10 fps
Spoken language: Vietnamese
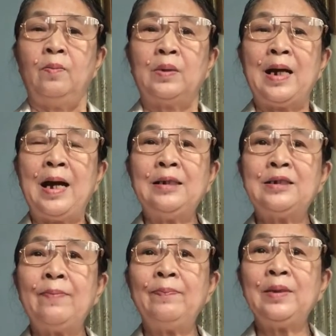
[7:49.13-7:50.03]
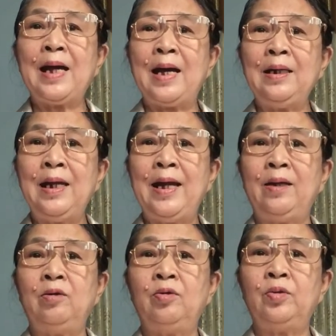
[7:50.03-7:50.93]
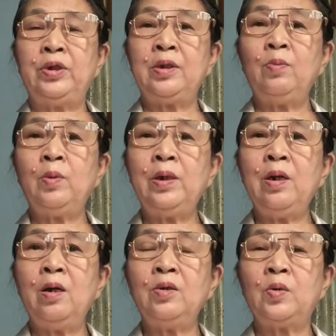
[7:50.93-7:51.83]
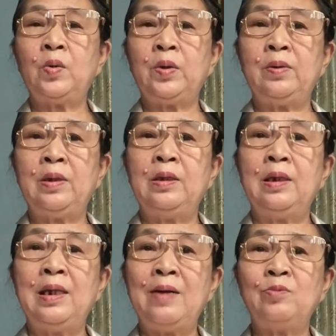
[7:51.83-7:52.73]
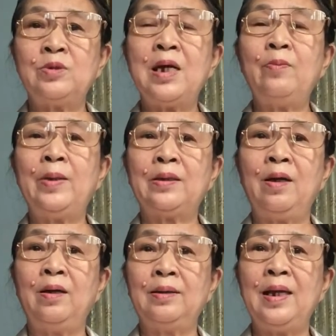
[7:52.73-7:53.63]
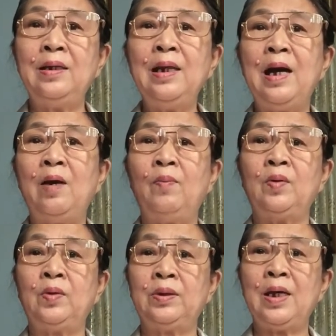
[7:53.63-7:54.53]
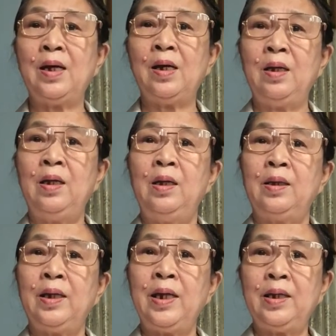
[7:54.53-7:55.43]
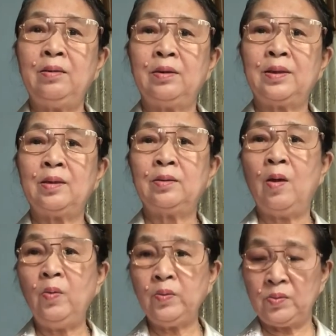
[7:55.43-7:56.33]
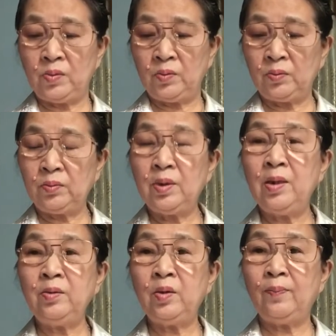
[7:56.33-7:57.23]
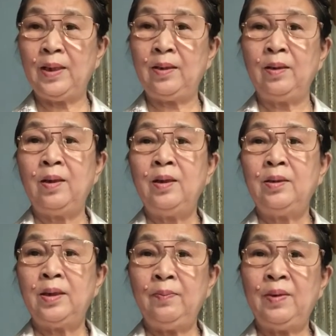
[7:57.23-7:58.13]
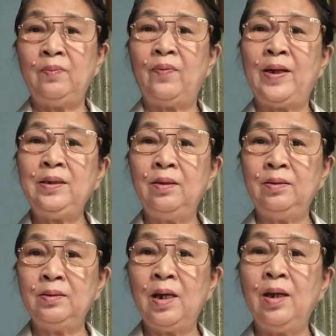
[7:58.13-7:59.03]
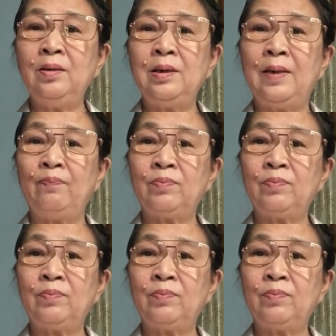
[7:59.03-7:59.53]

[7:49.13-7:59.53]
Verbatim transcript: cả trăm cả ngàn người trong cái đó rồi làm sao mà thần thánh nào mà người ta nghe người ta thấu được đến cho mình thì mình phải tự thân lập